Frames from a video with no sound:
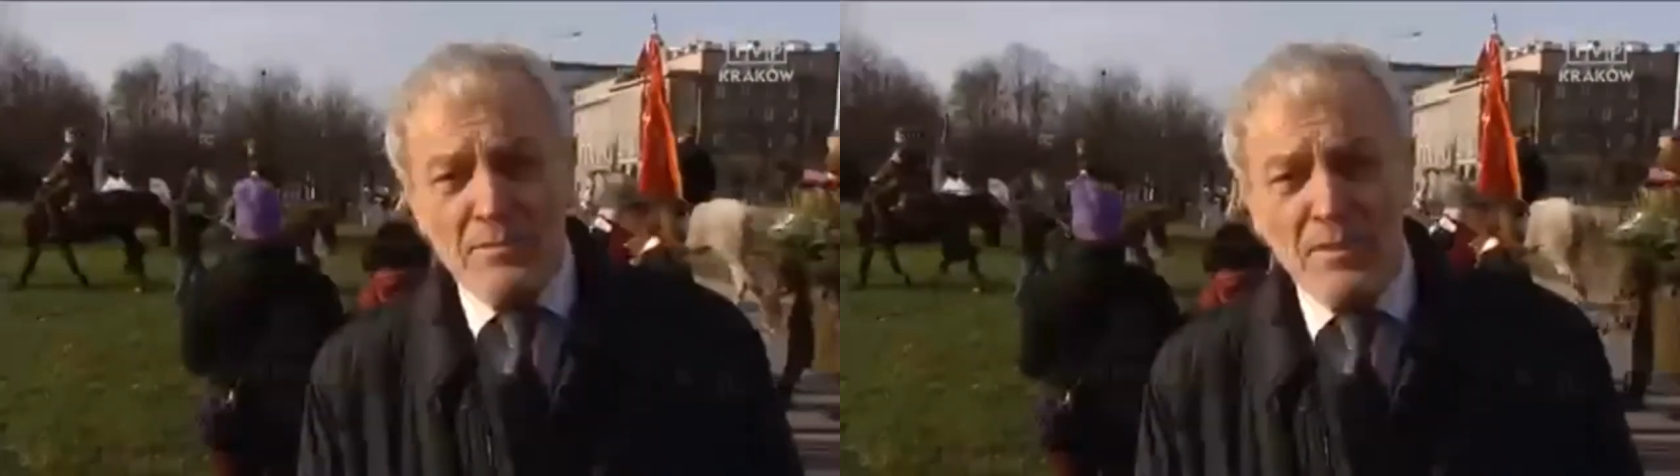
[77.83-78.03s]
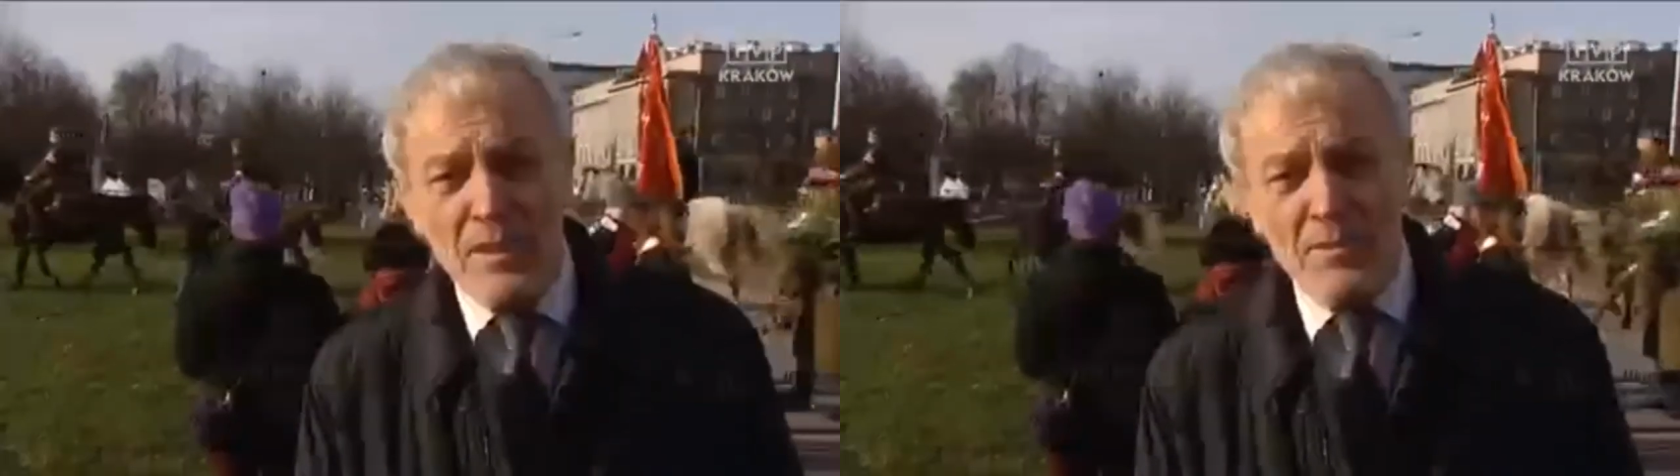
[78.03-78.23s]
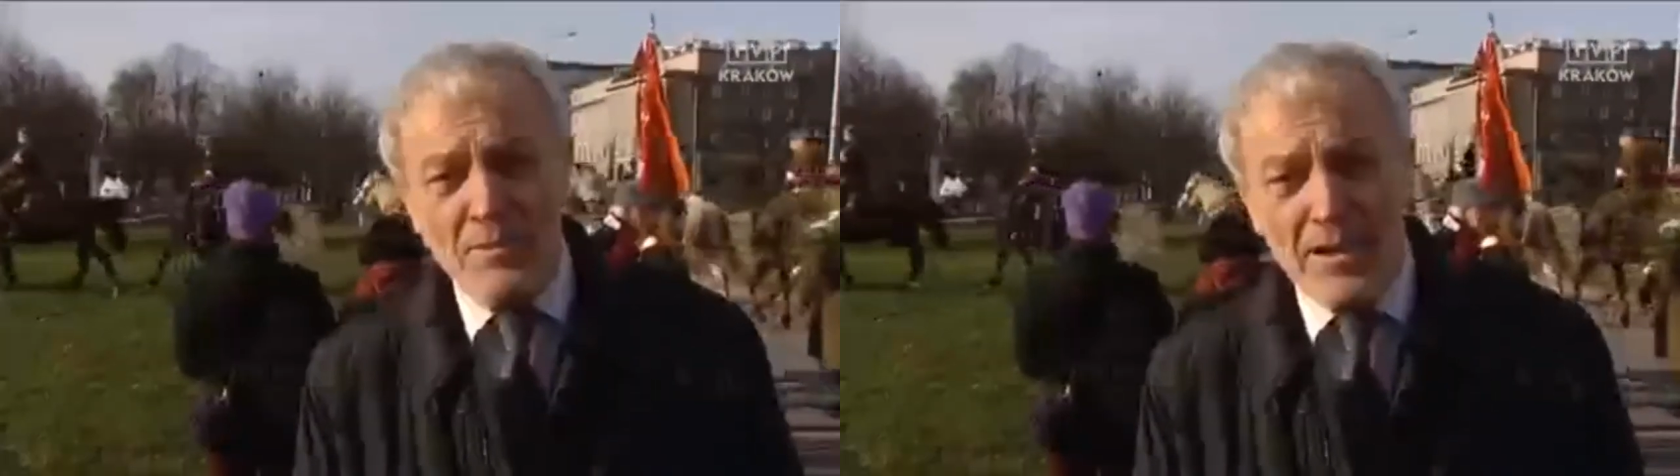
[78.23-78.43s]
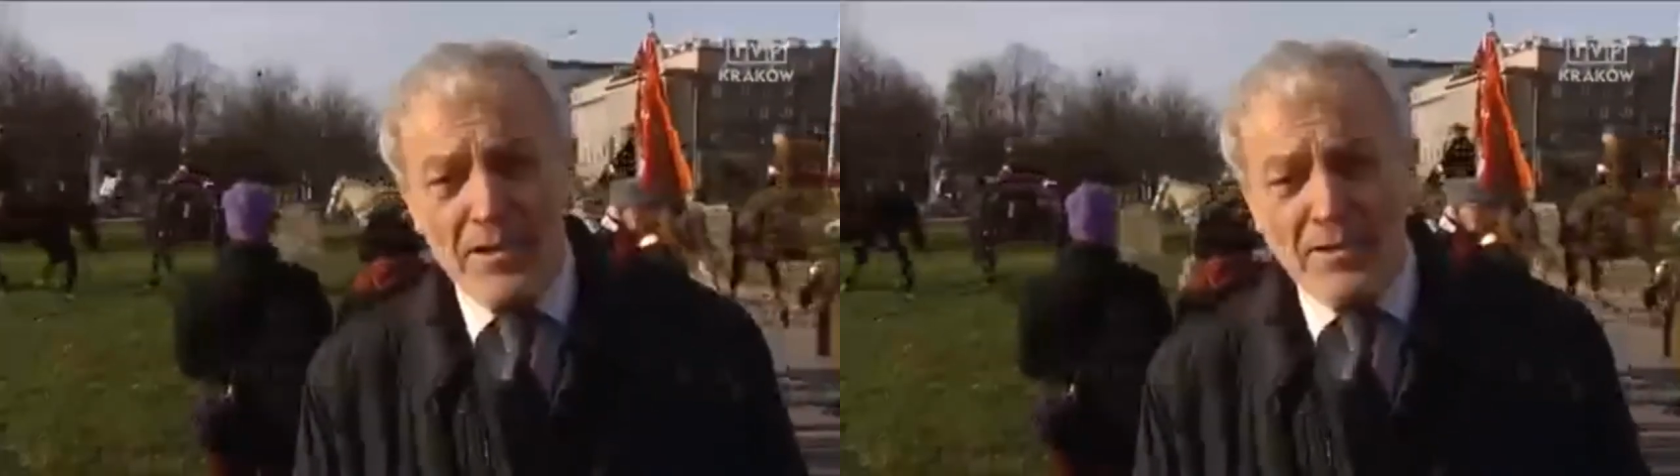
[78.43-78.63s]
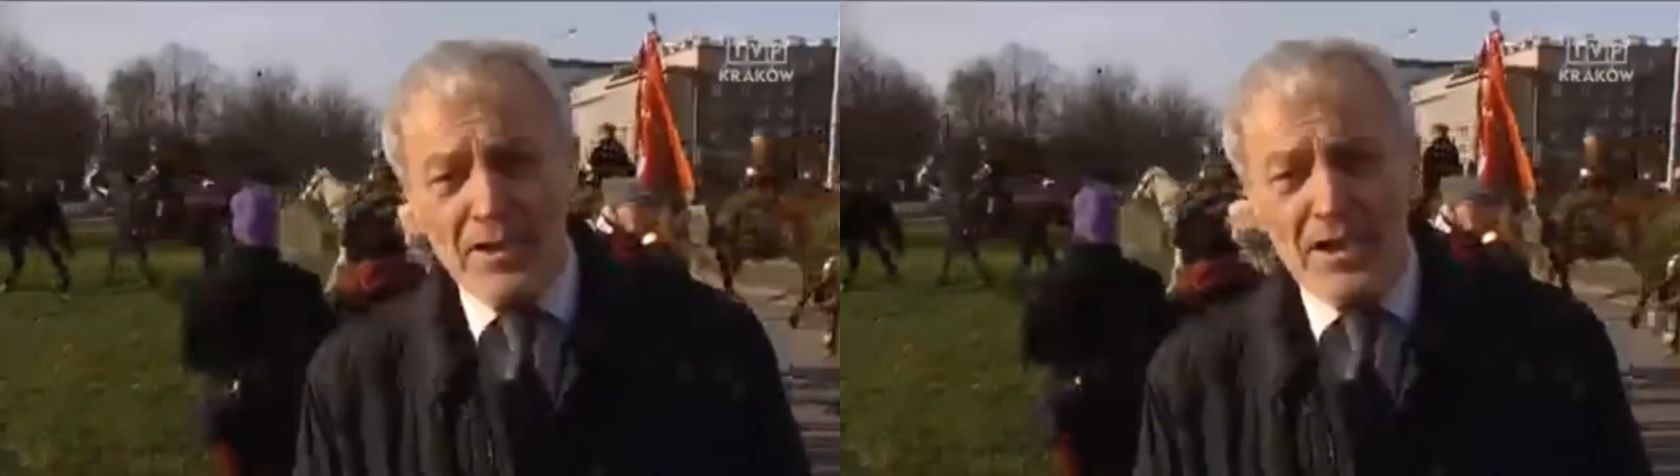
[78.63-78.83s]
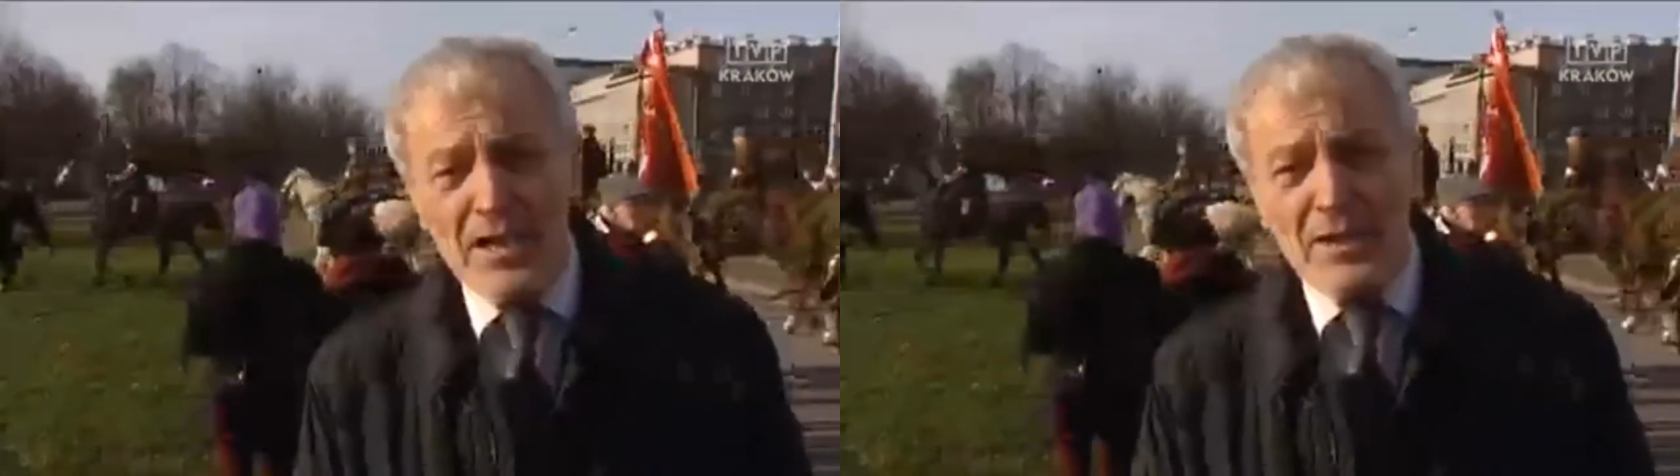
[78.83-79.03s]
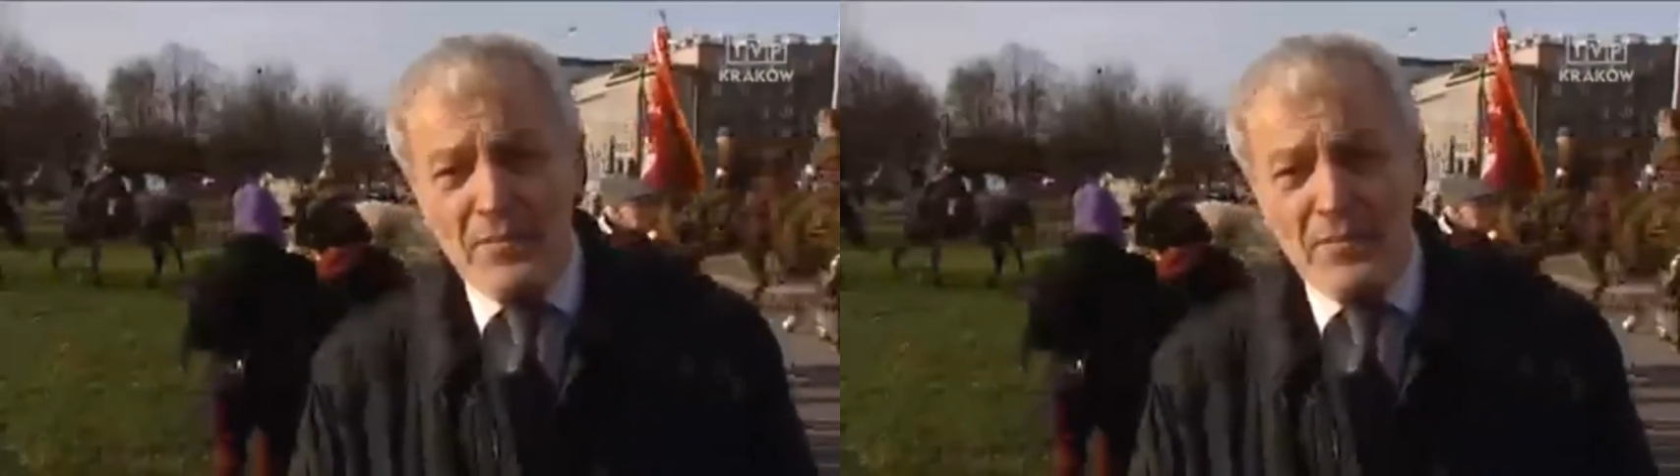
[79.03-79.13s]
i pałowano ich,